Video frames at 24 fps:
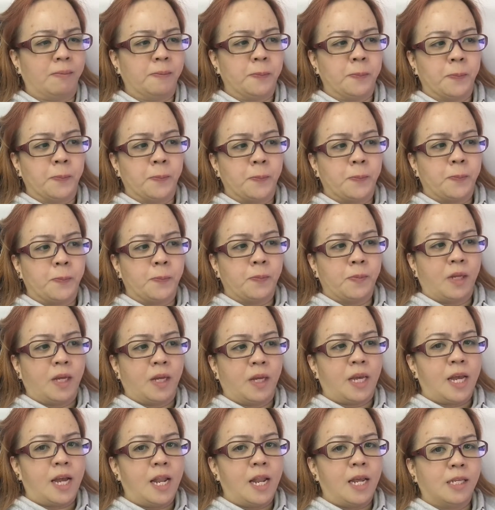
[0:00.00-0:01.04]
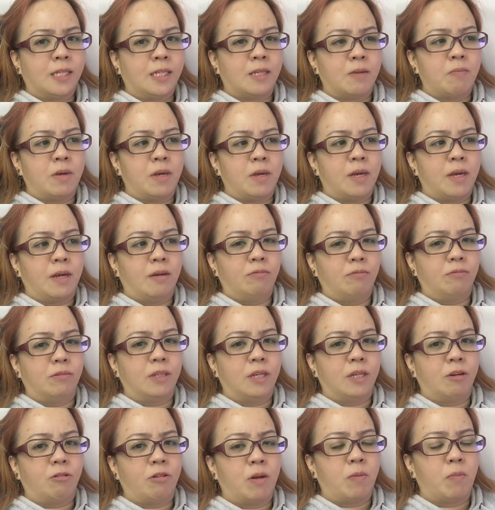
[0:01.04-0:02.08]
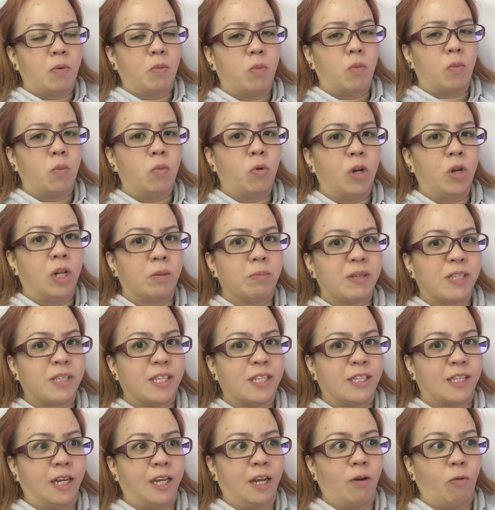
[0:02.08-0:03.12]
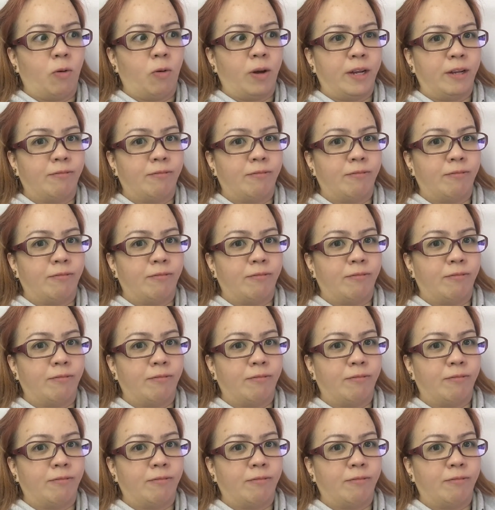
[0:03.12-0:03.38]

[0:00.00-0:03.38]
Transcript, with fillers: Wow! Kaya lang si Mia, hindi ko na mabubulit masisigawan.